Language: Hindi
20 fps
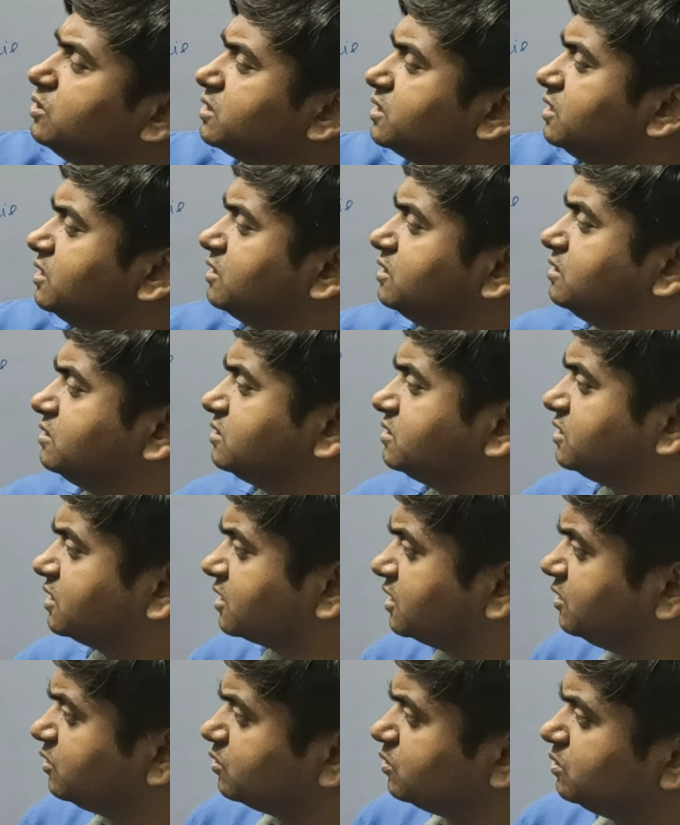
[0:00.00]
बोलते हैं
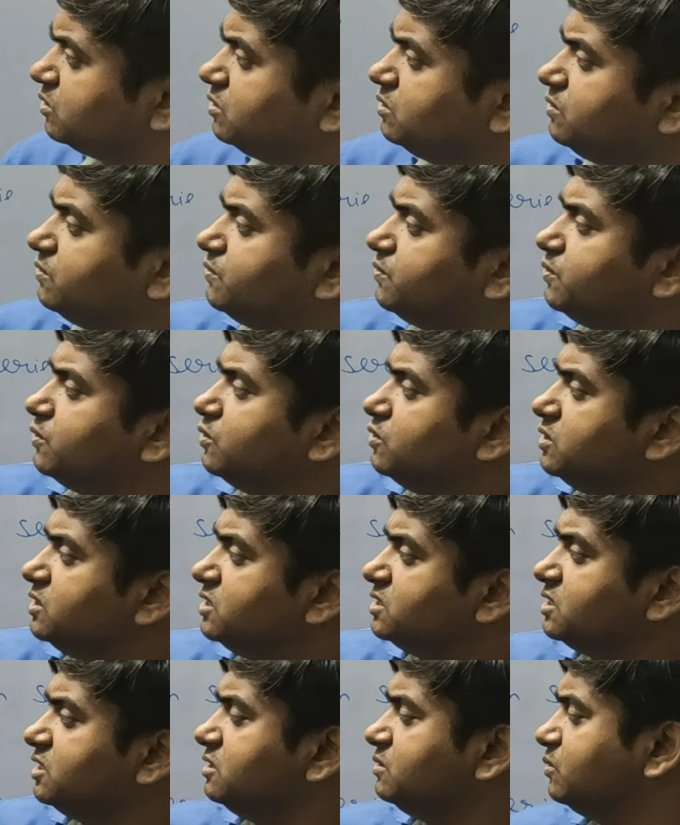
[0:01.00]
सेकेंड को
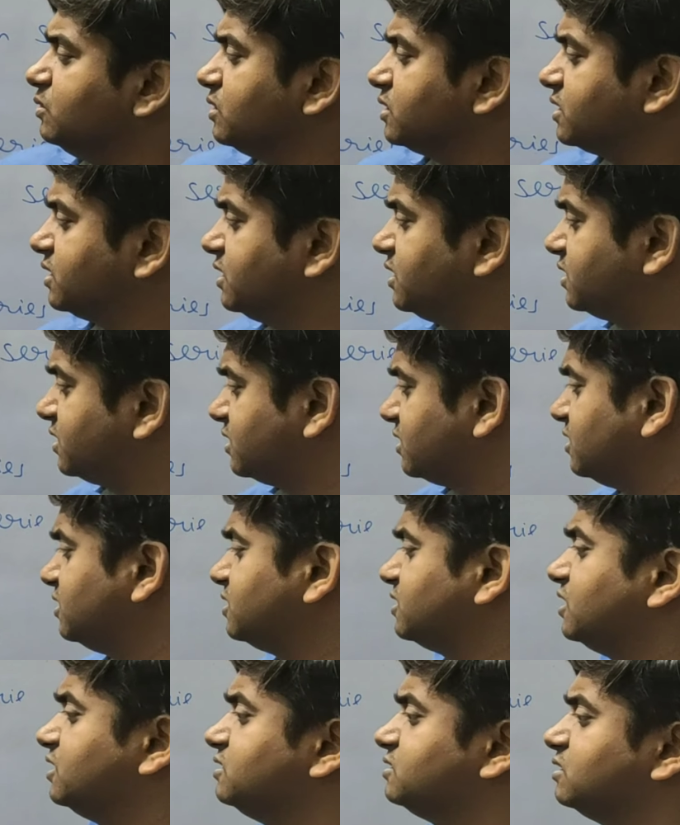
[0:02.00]
फोर सीरीज बोलते हैं
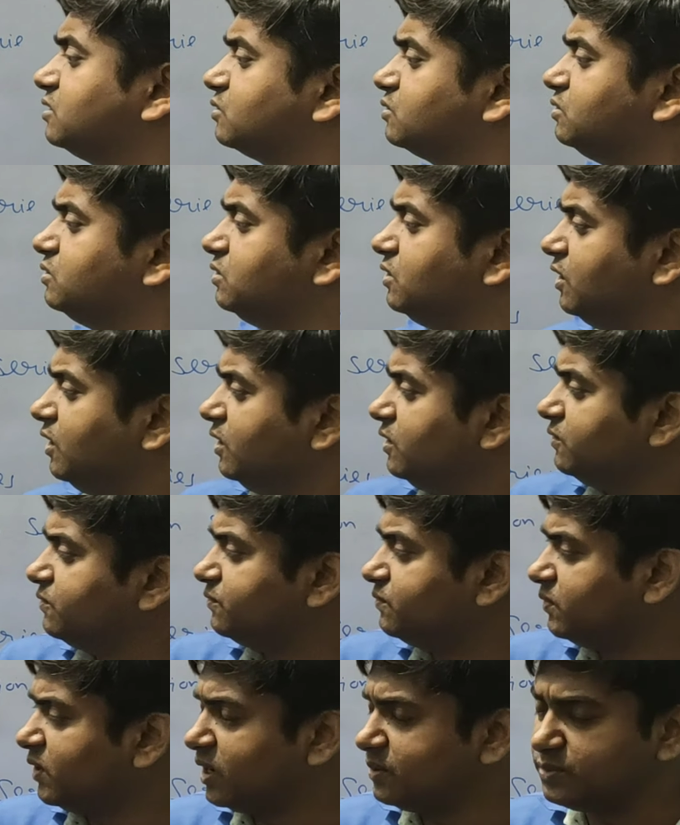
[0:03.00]
थर्ड ट्रांजिशन को
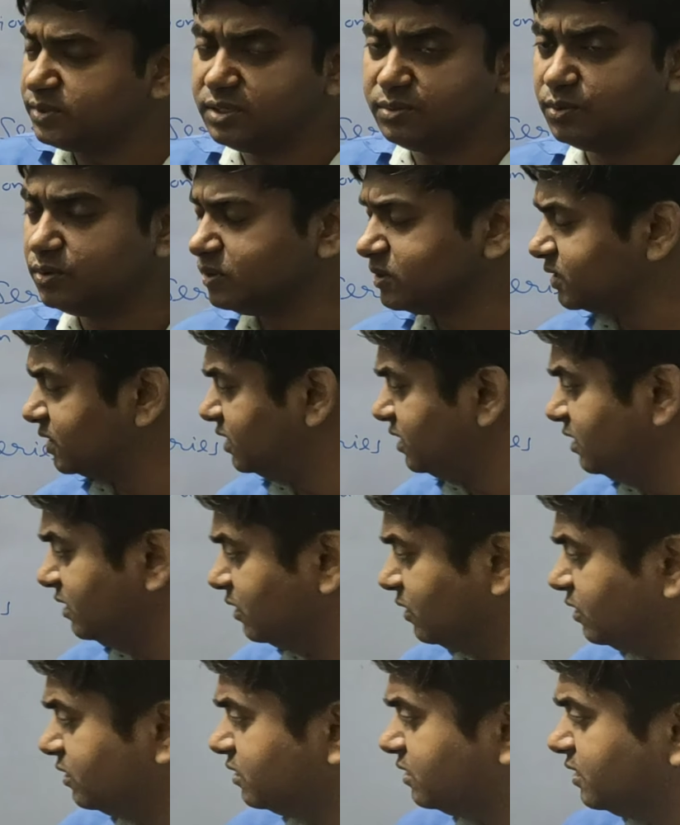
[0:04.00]
फाइव बोलते हैं
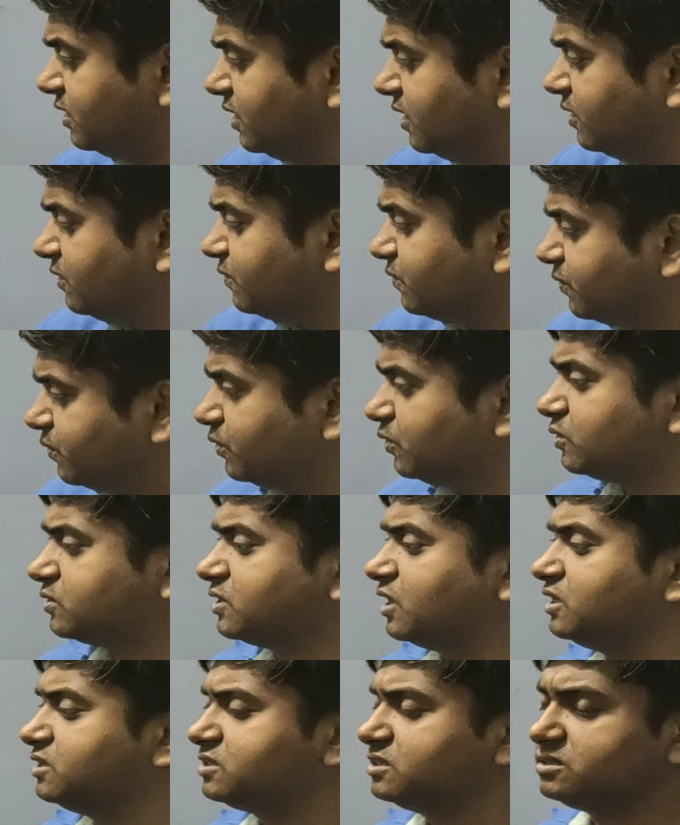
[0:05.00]
और
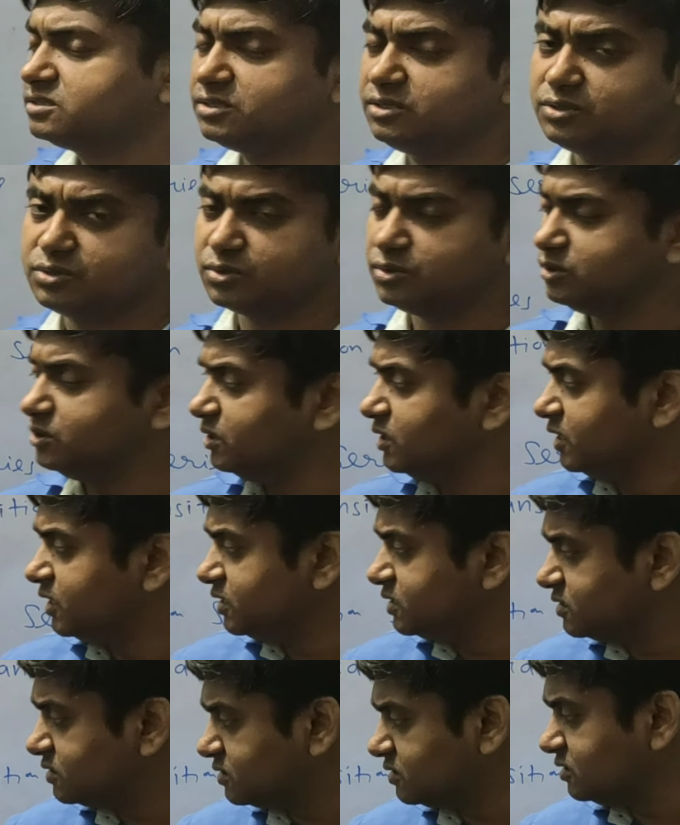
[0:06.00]
फोर्थ ट्रांजिशन सीरीज को
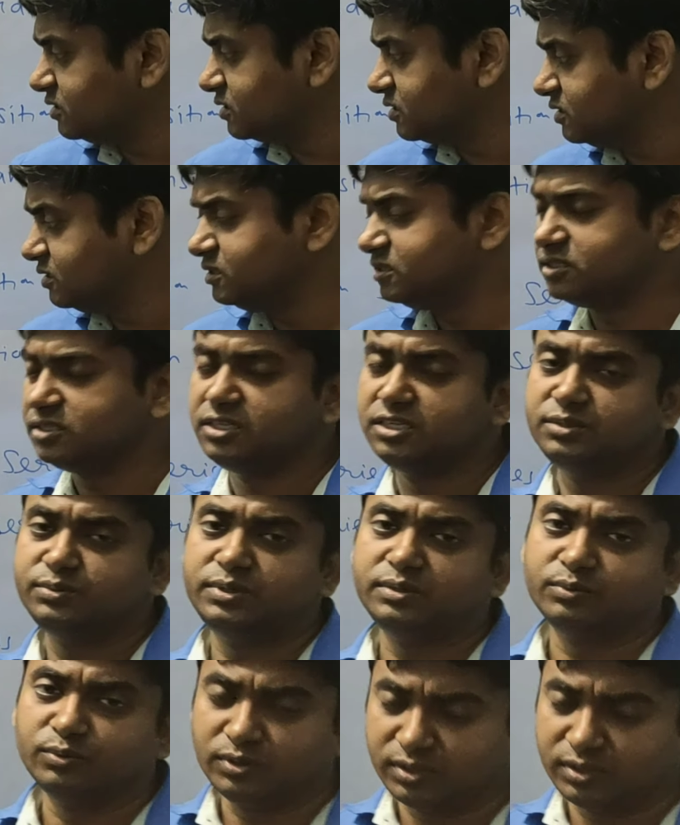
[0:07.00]
सिक्स सीरीज भी